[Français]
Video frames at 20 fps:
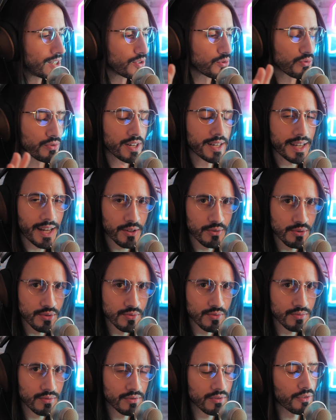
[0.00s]
Nouvelle carte
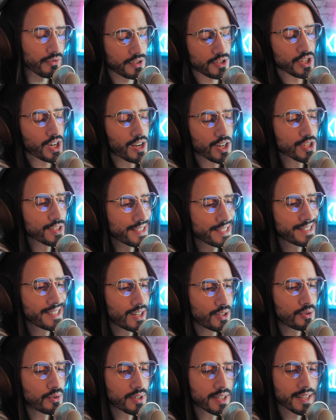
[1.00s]
son, en fait j'ai racheté
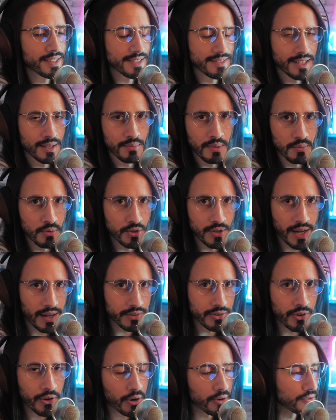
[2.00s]
celle d'occasion d'un de mes
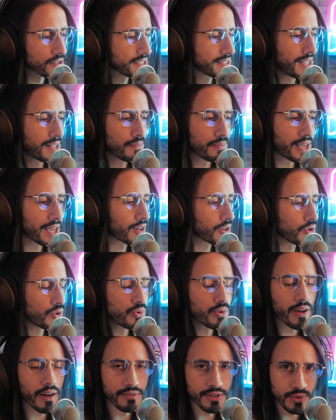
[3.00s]
modérateurs, une Steinberg
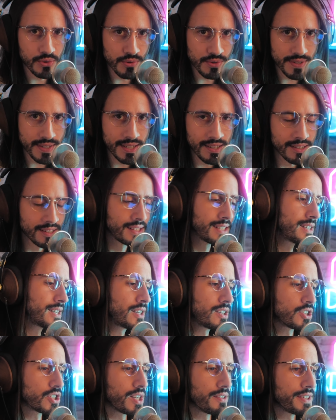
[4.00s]
UR22C.
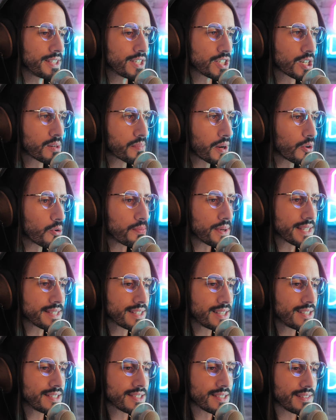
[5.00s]
Je l'avais déjà par le
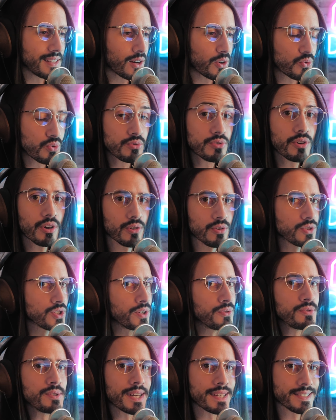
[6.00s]
passé, c'était un coup de cœur que
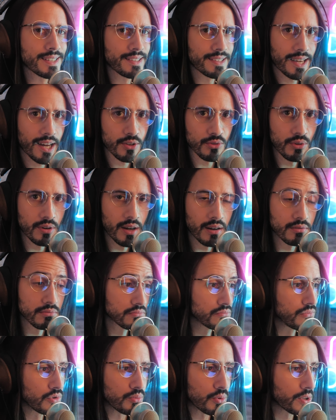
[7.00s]
j'avais eu avec cette carte-là,
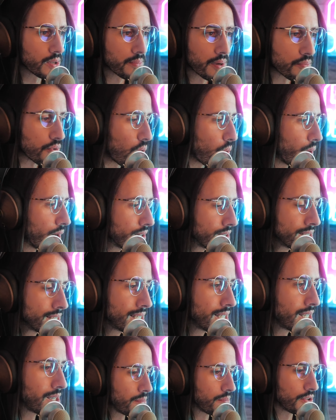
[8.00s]
me demandez pas pourquoi.
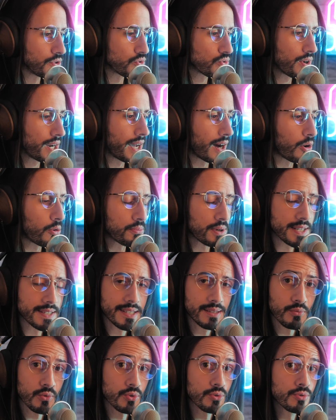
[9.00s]
Mais du coup elle a
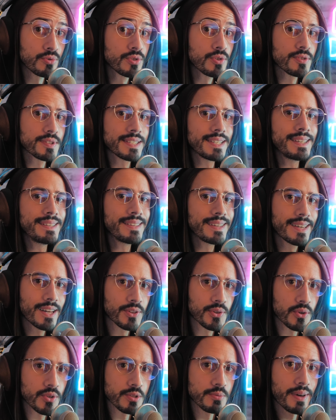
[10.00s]
remplacé mon deuxième
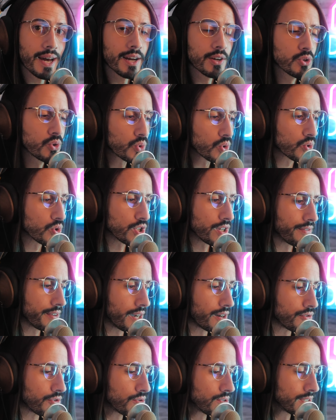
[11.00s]
ID14 Mark II que j'avais
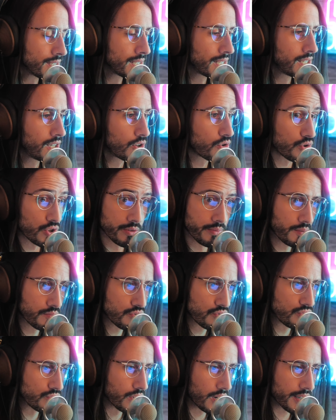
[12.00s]
avant, que j'aimais
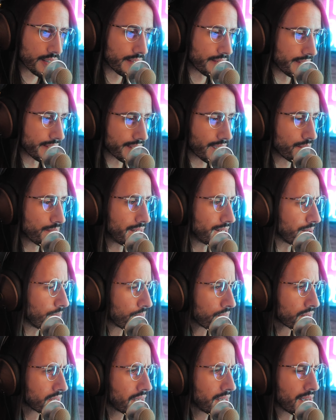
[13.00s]
beaucoup, hein, qui était très belle.
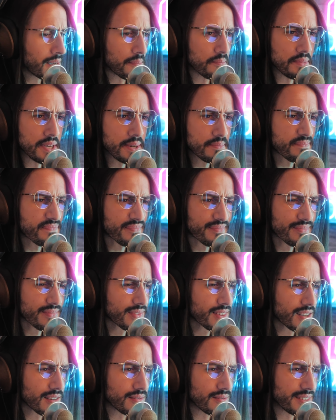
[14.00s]
Mais
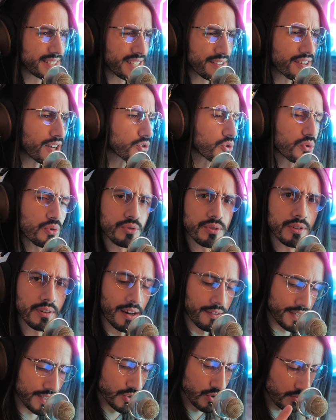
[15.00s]
il y avait un truc.
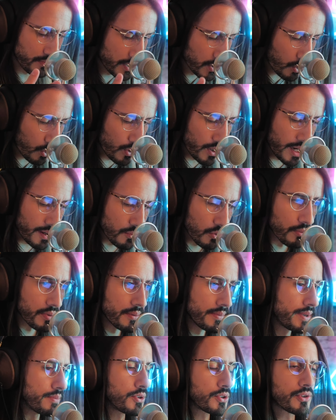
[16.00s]
Avec ce micro-là, mon
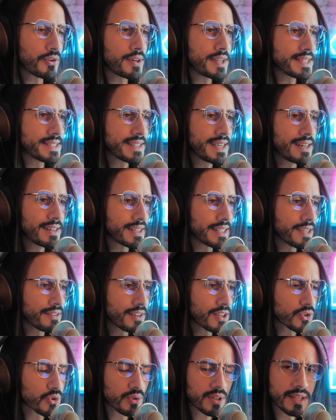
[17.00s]
baby bottle SL, il y avait
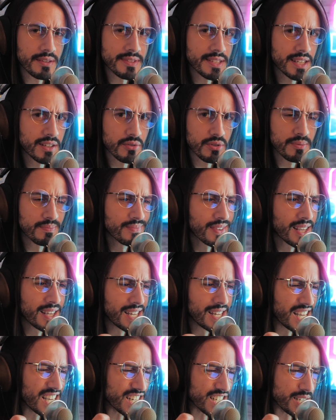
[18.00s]
un truc qui faisait que
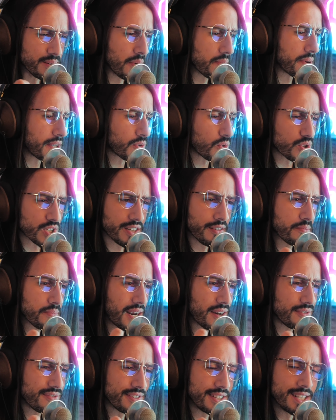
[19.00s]
j'aimais pas trop. J'avais pas
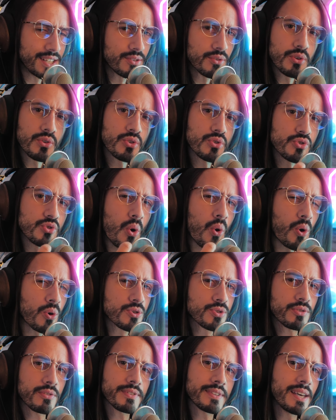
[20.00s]
le feeling que je
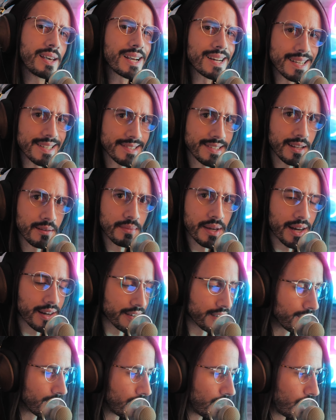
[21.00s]
ressentais avec la
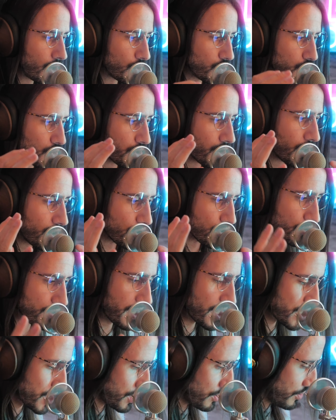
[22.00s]
Steinberg. Donc j'en ai
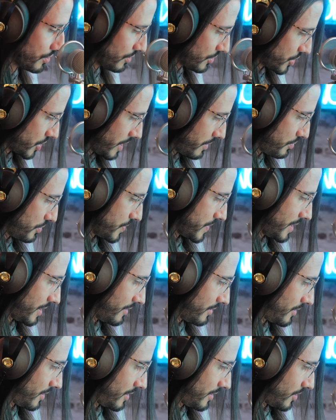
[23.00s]
acheté une, je l'ai posée
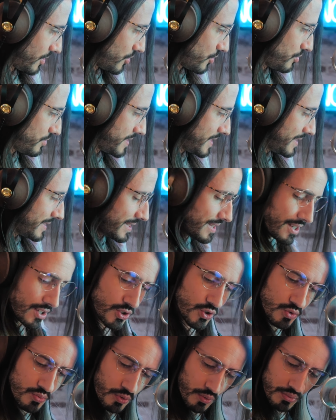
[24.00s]
juste ici
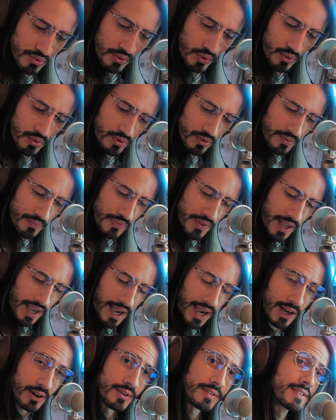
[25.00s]
sous mon bureau,
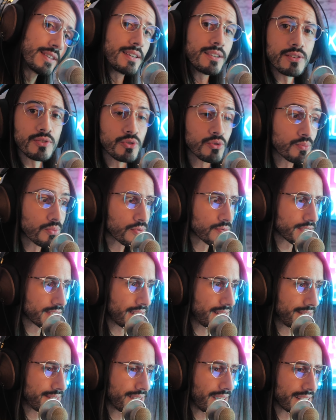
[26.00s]
à côté de mon
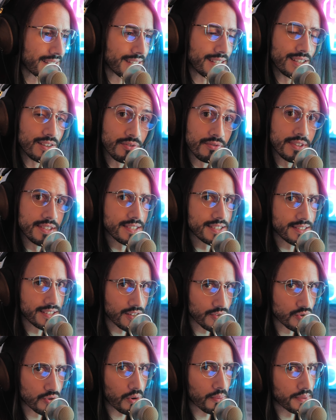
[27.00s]
Zendak IFI
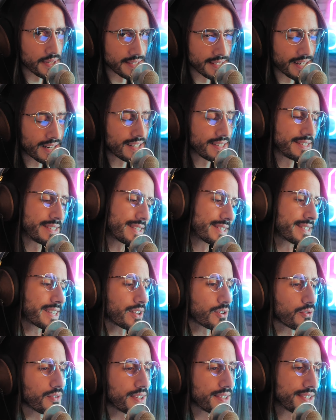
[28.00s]
Signature Medze Classics
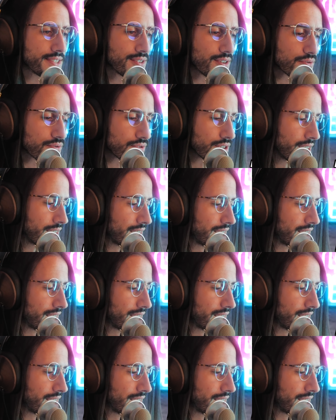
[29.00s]
99.